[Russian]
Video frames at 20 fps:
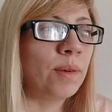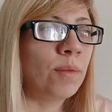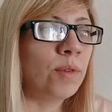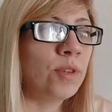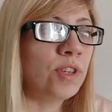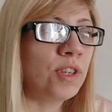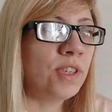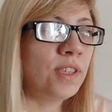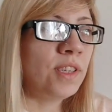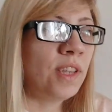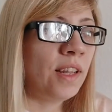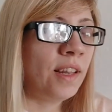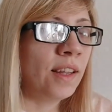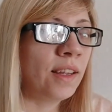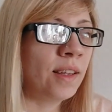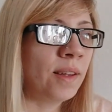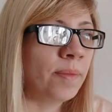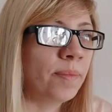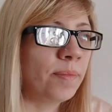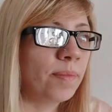очень
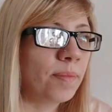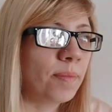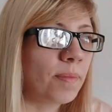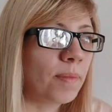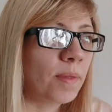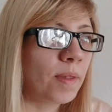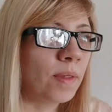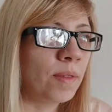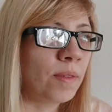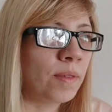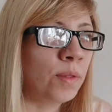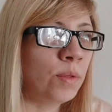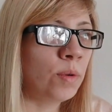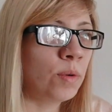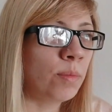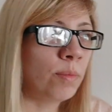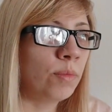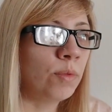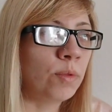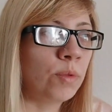сильно
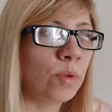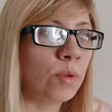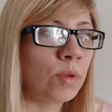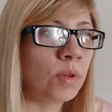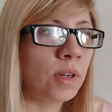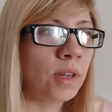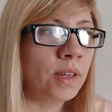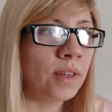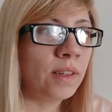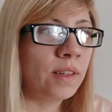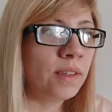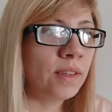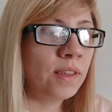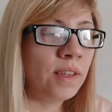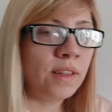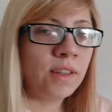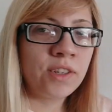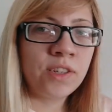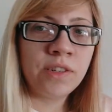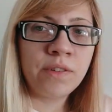ну, долго
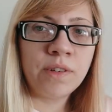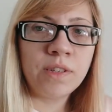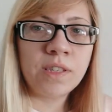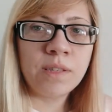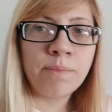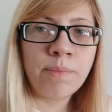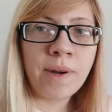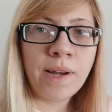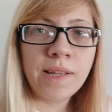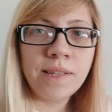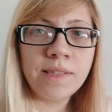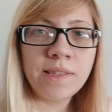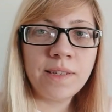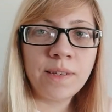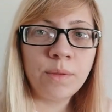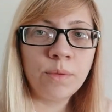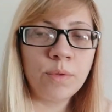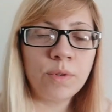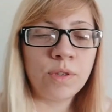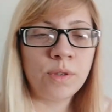не ложилась спать,
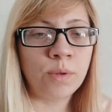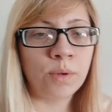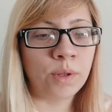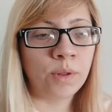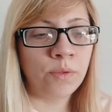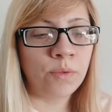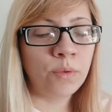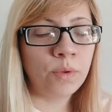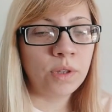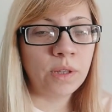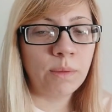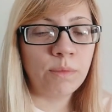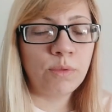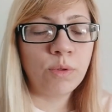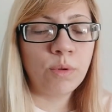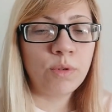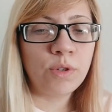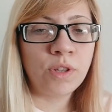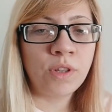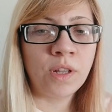ну, то есть до двух там,
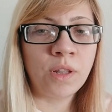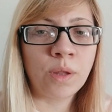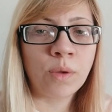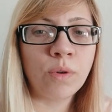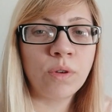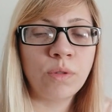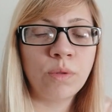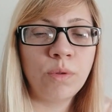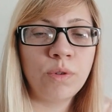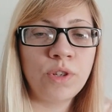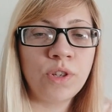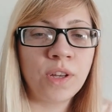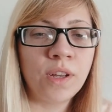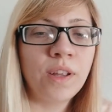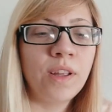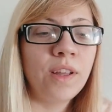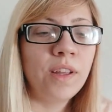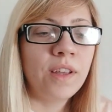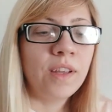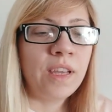ночи, до трех ночи,
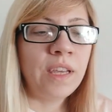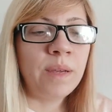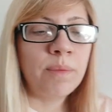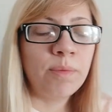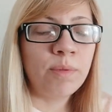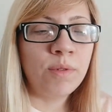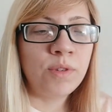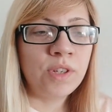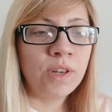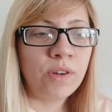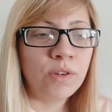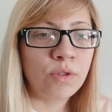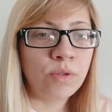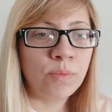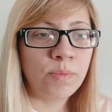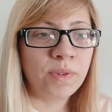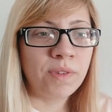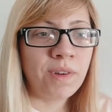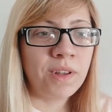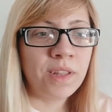и получалось, что
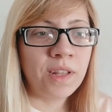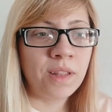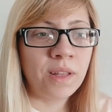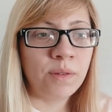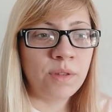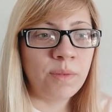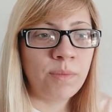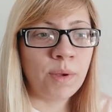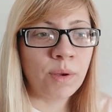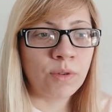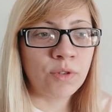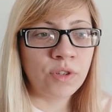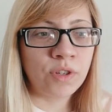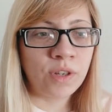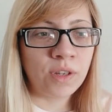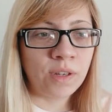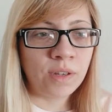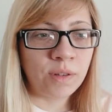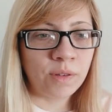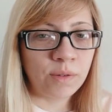вставать надо теперь
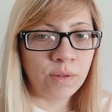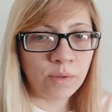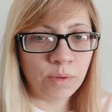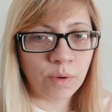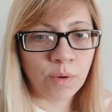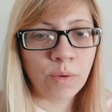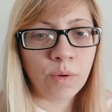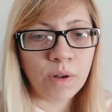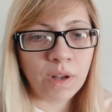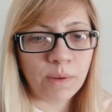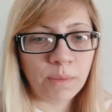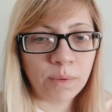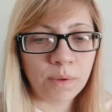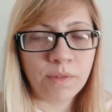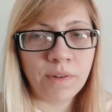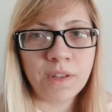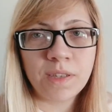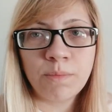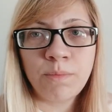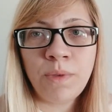уже к урокам к
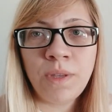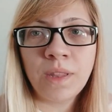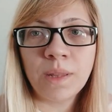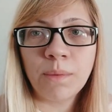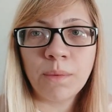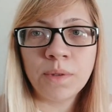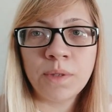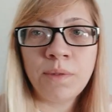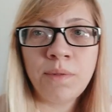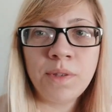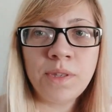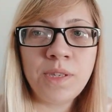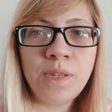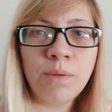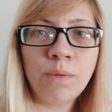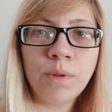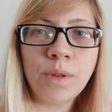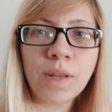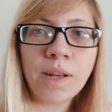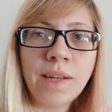восьми, там, к девяти
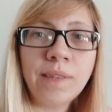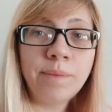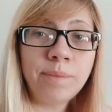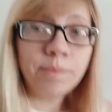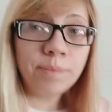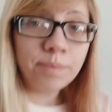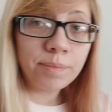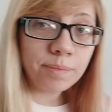утра.